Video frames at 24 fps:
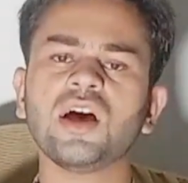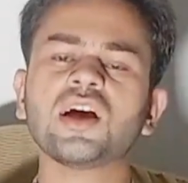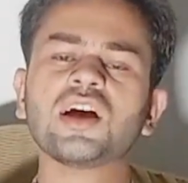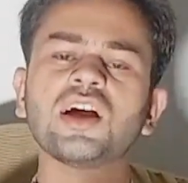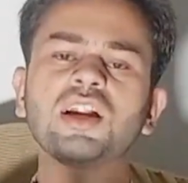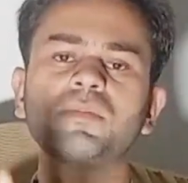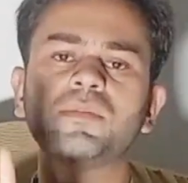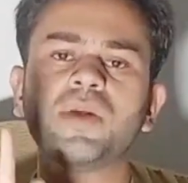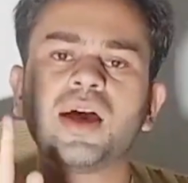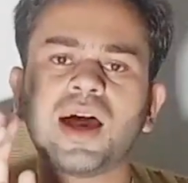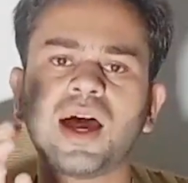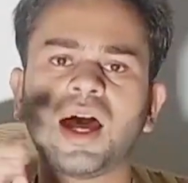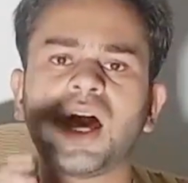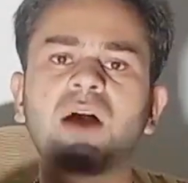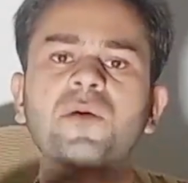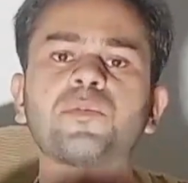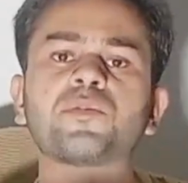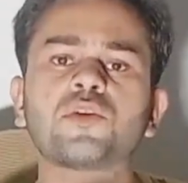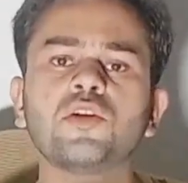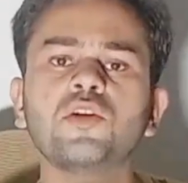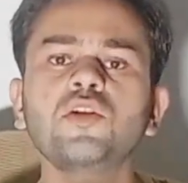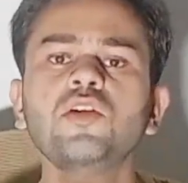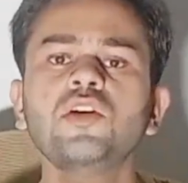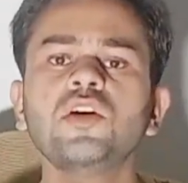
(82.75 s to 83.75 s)
अगर मैं
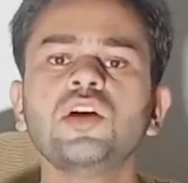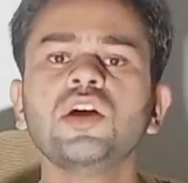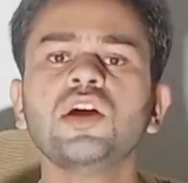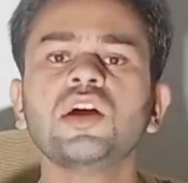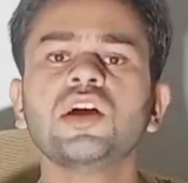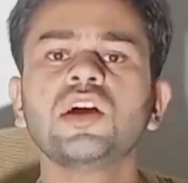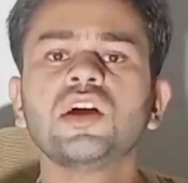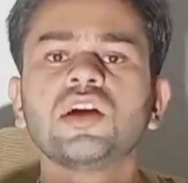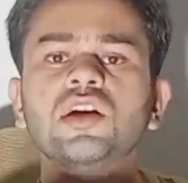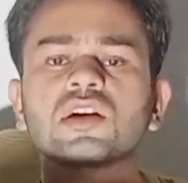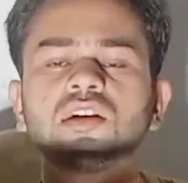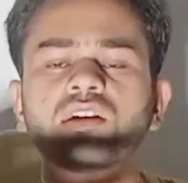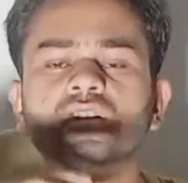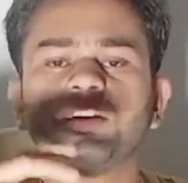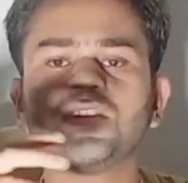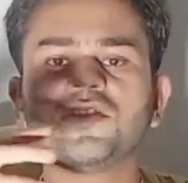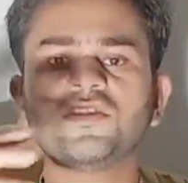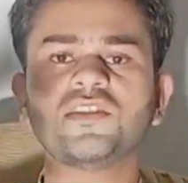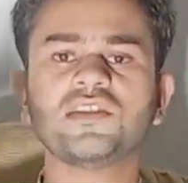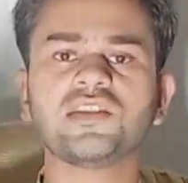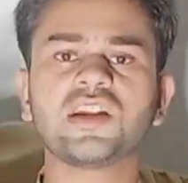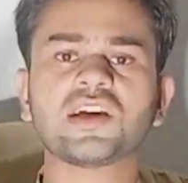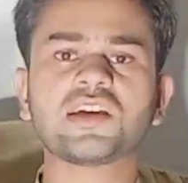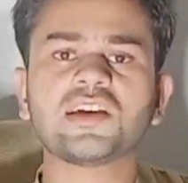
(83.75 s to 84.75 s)
आपको
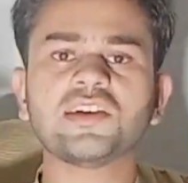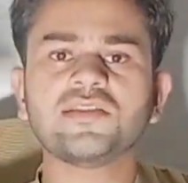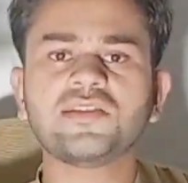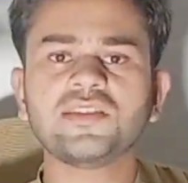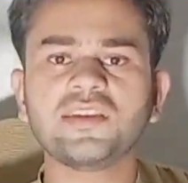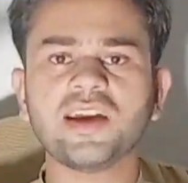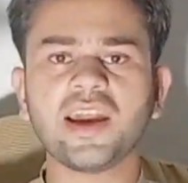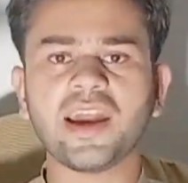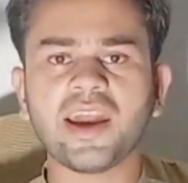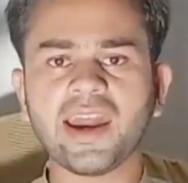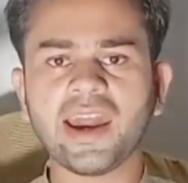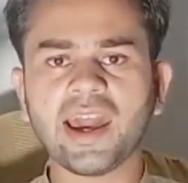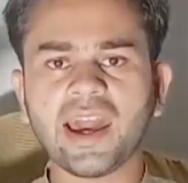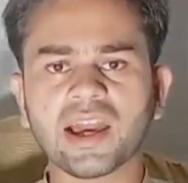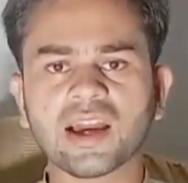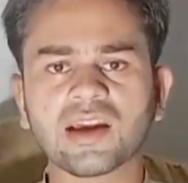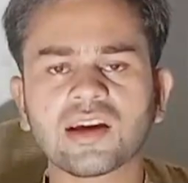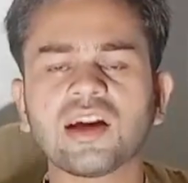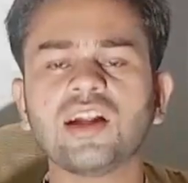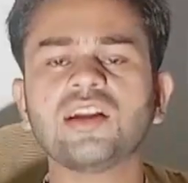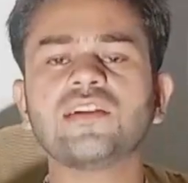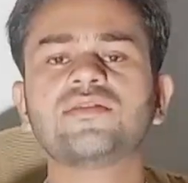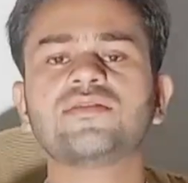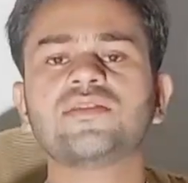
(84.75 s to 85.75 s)
किसी ना किसी
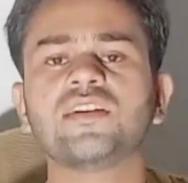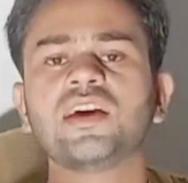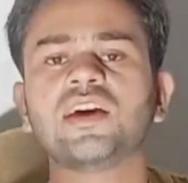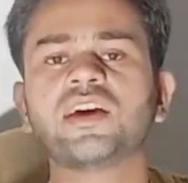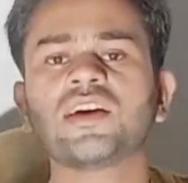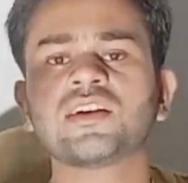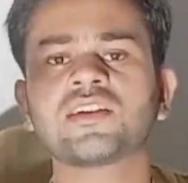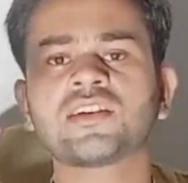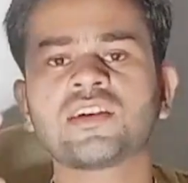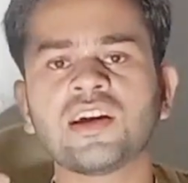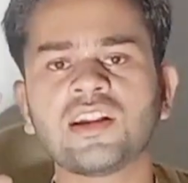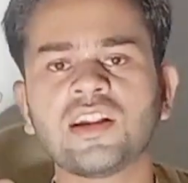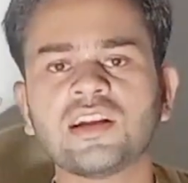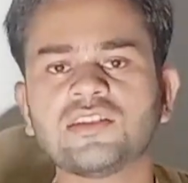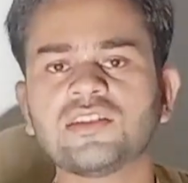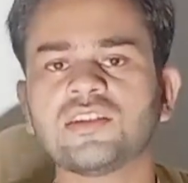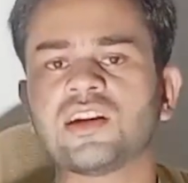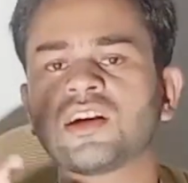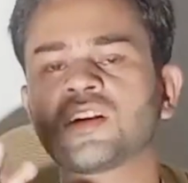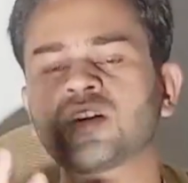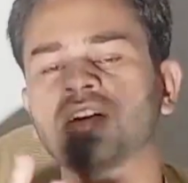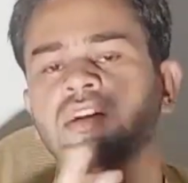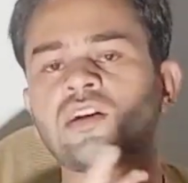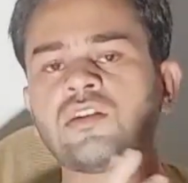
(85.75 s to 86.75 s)
एंगल से
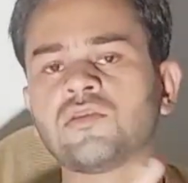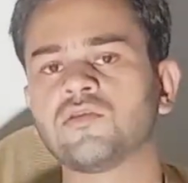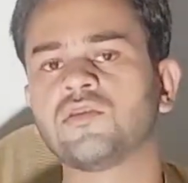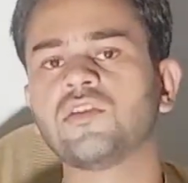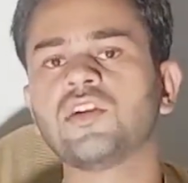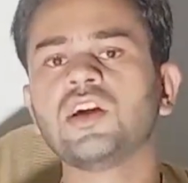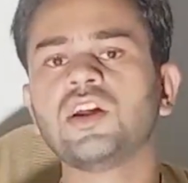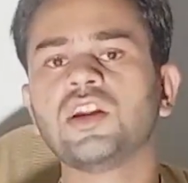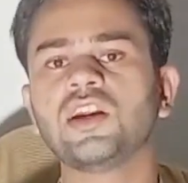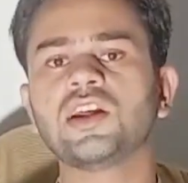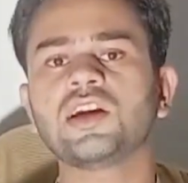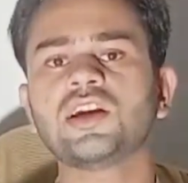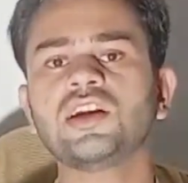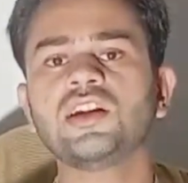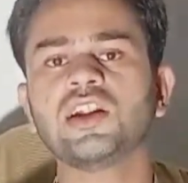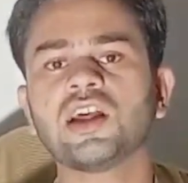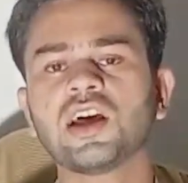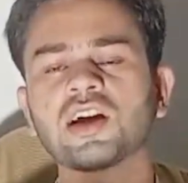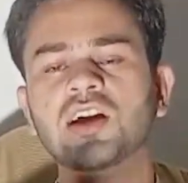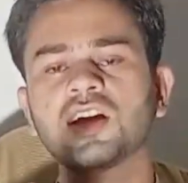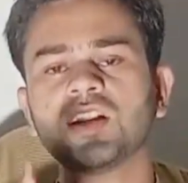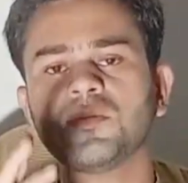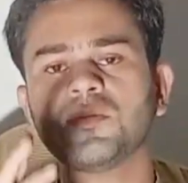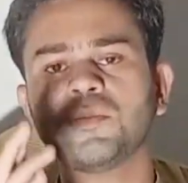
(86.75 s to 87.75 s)
गलत लग रहा हूँ लेकिन
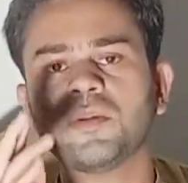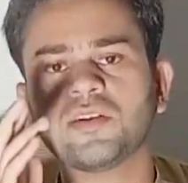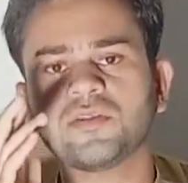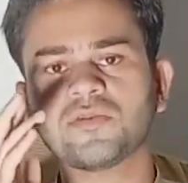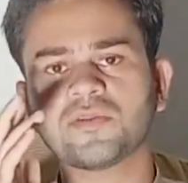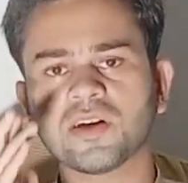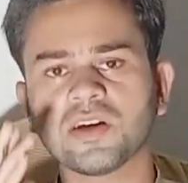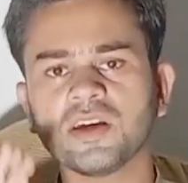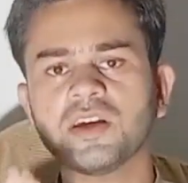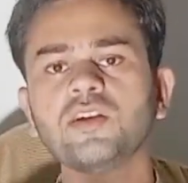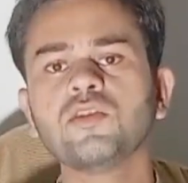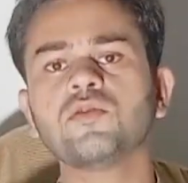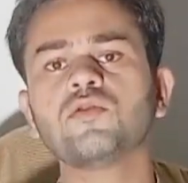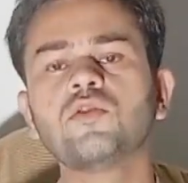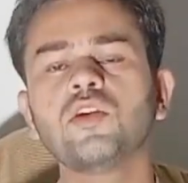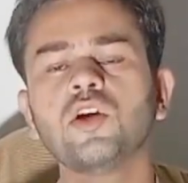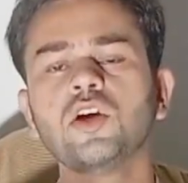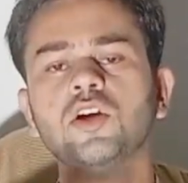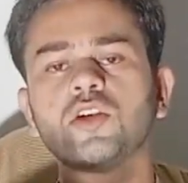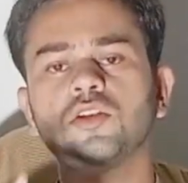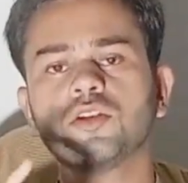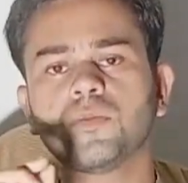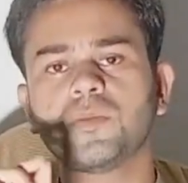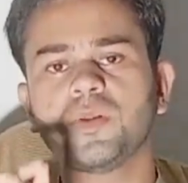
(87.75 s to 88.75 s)
अगर मैं सही हूँ
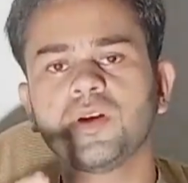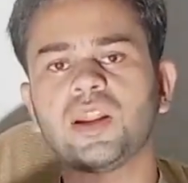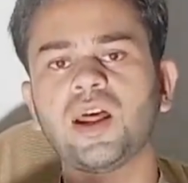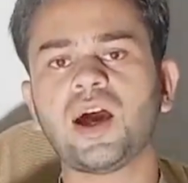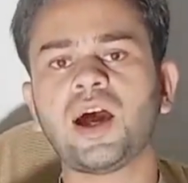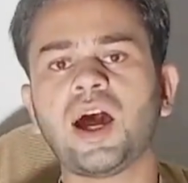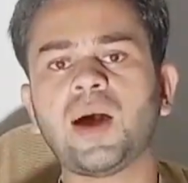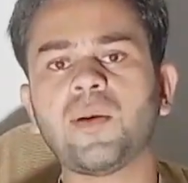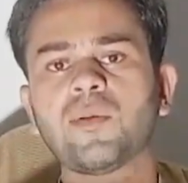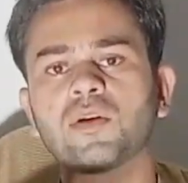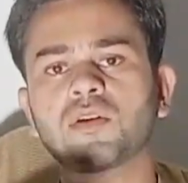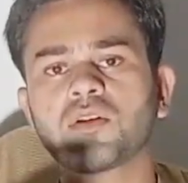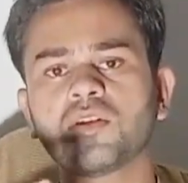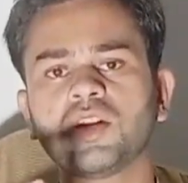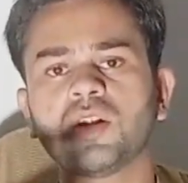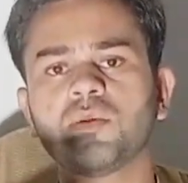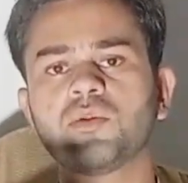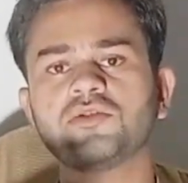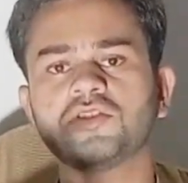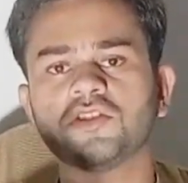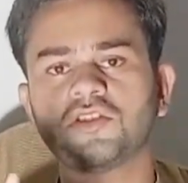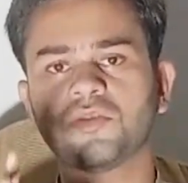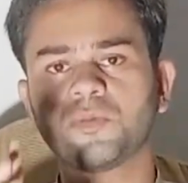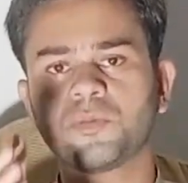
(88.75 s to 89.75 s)
तो फिर आप लोगों
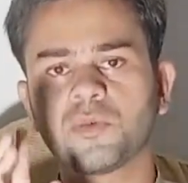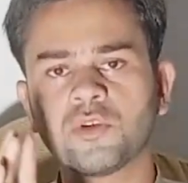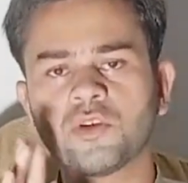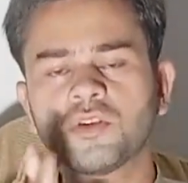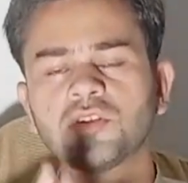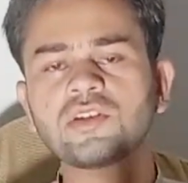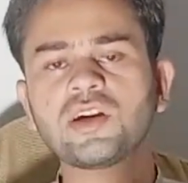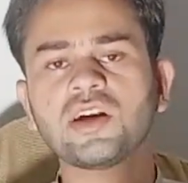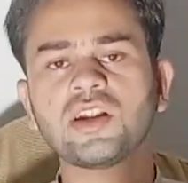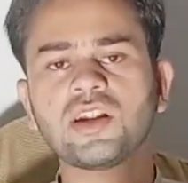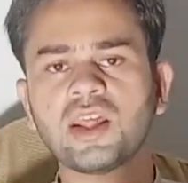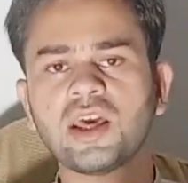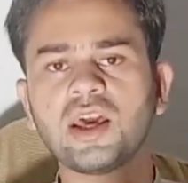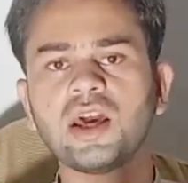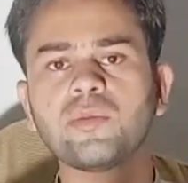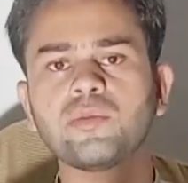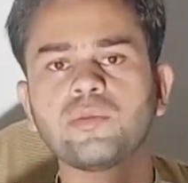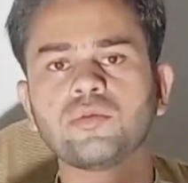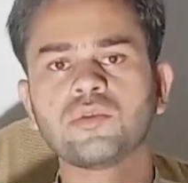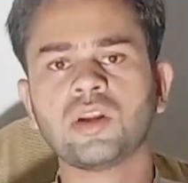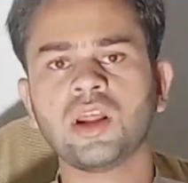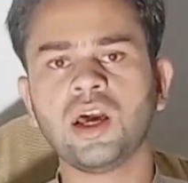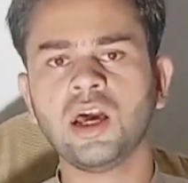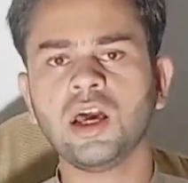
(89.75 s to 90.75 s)
ने मुझे सपोर्ट करना
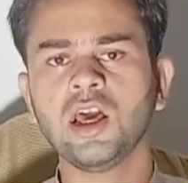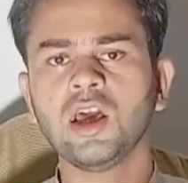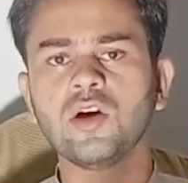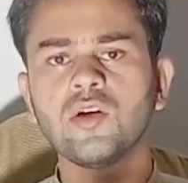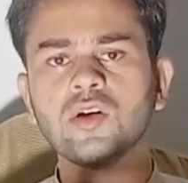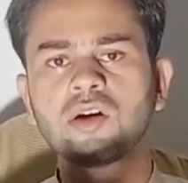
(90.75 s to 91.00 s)
है पूरा